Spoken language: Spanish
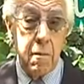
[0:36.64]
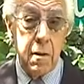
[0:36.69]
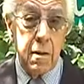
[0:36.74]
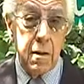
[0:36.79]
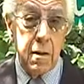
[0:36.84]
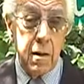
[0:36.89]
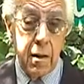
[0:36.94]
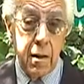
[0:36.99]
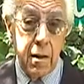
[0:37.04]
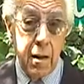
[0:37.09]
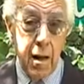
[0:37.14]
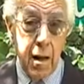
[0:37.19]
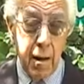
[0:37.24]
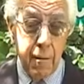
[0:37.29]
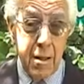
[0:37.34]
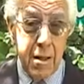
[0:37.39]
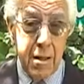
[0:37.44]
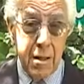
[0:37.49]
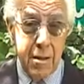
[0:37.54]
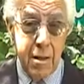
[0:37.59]
eh,
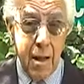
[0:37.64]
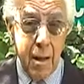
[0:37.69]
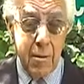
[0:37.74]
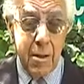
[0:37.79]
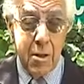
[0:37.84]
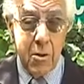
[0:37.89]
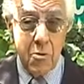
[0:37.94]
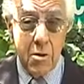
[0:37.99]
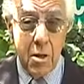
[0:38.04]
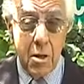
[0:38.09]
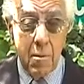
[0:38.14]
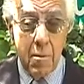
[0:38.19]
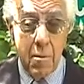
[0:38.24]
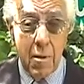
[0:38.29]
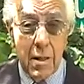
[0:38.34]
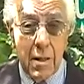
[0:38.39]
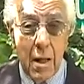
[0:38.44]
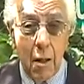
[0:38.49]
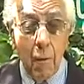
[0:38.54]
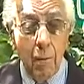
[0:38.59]
habiéndose habiendo sido
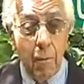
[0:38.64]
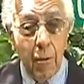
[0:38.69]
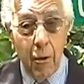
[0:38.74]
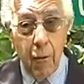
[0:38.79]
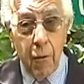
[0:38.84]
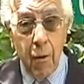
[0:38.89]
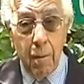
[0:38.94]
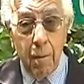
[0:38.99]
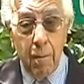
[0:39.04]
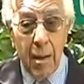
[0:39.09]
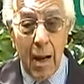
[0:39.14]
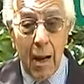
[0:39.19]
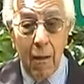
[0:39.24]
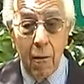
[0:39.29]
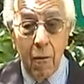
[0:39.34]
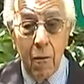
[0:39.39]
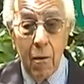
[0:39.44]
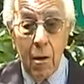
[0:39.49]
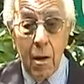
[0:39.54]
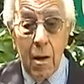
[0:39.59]
invitado pero no
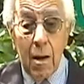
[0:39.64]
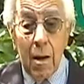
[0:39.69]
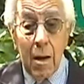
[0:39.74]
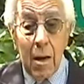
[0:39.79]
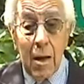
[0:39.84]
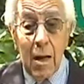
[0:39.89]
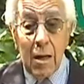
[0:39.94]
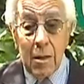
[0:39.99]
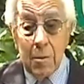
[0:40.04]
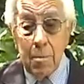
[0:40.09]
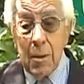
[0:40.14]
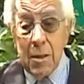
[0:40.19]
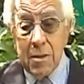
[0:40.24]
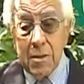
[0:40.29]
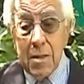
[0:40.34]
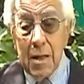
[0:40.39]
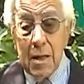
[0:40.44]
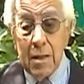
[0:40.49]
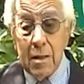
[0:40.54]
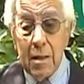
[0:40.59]
esperado, el
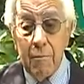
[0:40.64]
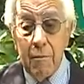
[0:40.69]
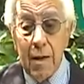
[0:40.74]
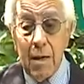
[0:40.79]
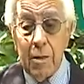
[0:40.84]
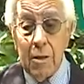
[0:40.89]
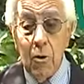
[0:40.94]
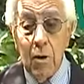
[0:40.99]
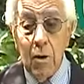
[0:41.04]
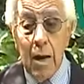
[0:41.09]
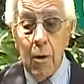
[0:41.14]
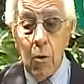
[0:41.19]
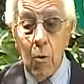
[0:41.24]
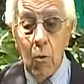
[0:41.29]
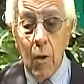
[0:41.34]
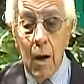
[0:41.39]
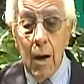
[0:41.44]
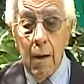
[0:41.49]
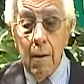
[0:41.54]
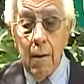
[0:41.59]
expresidente Fernando de la
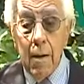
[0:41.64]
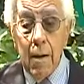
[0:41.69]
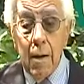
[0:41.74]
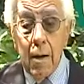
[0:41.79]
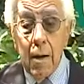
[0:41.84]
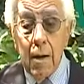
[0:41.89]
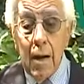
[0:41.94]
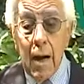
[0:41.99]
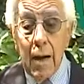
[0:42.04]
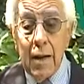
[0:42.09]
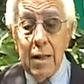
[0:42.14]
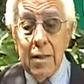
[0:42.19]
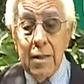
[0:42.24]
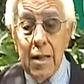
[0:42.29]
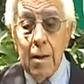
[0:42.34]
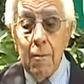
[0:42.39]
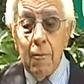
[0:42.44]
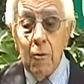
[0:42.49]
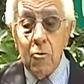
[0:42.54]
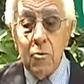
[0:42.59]
Rúa. Acá
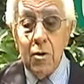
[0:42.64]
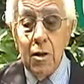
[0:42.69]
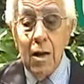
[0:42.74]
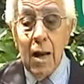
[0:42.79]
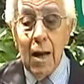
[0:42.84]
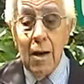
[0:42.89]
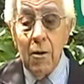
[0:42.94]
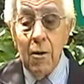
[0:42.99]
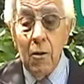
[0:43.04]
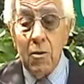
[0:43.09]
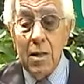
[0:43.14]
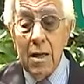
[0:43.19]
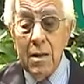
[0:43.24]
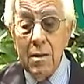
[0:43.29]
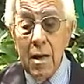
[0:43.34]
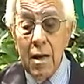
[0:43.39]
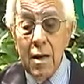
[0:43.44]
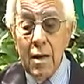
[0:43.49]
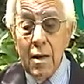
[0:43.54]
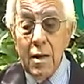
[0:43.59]
tenemos las notas
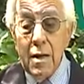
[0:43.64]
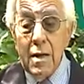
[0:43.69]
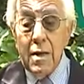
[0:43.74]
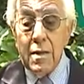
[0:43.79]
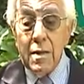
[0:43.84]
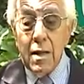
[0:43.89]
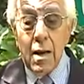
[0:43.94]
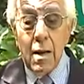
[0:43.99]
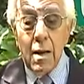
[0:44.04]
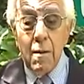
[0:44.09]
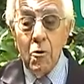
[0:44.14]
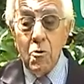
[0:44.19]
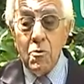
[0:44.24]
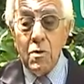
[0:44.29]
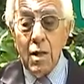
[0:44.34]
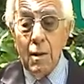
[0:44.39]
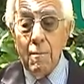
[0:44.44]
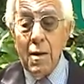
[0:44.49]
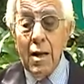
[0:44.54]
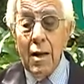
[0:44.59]
y tenemos
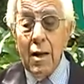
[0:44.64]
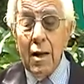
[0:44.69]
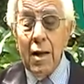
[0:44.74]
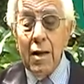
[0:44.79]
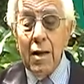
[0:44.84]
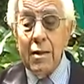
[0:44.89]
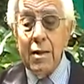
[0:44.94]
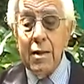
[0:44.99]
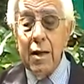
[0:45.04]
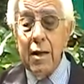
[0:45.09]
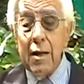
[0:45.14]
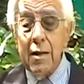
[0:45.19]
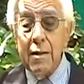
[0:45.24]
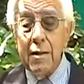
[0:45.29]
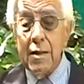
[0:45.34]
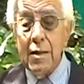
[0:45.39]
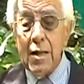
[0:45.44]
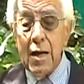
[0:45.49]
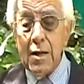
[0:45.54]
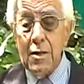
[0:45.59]
también este
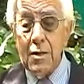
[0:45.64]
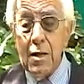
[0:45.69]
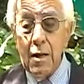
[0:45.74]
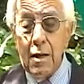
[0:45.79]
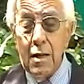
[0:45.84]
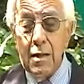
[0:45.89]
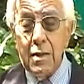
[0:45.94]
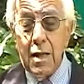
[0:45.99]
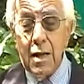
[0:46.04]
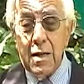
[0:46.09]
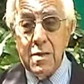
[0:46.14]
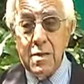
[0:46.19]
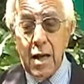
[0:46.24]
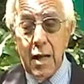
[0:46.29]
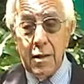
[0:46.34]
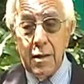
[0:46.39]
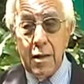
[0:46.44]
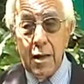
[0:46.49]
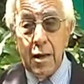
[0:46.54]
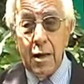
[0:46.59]
detalle
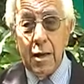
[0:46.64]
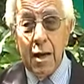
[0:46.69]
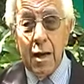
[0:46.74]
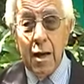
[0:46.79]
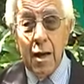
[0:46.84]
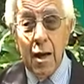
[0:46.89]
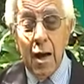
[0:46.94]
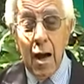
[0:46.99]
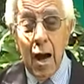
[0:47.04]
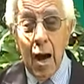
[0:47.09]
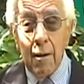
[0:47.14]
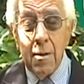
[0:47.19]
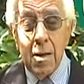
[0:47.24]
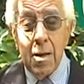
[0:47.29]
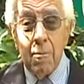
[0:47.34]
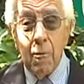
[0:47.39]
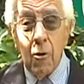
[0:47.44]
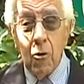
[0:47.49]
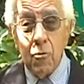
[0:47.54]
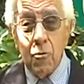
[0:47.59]
interesante que
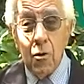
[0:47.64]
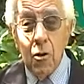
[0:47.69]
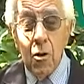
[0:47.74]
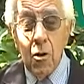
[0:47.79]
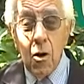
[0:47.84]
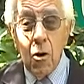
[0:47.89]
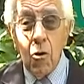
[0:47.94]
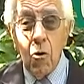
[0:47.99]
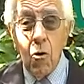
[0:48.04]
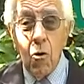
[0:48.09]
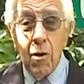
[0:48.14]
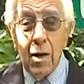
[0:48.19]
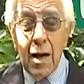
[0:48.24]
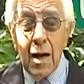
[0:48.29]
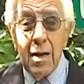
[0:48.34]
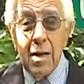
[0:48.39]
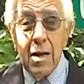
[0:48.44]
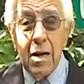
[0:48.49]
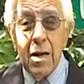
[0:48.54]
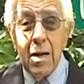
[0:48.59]
abrimos con
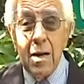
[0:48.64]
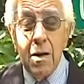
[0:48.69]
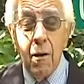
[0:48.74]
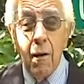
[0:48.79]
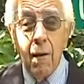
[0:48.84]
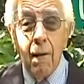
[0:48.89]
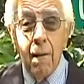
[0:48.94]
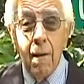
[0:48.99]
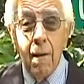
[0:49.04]
Cariglino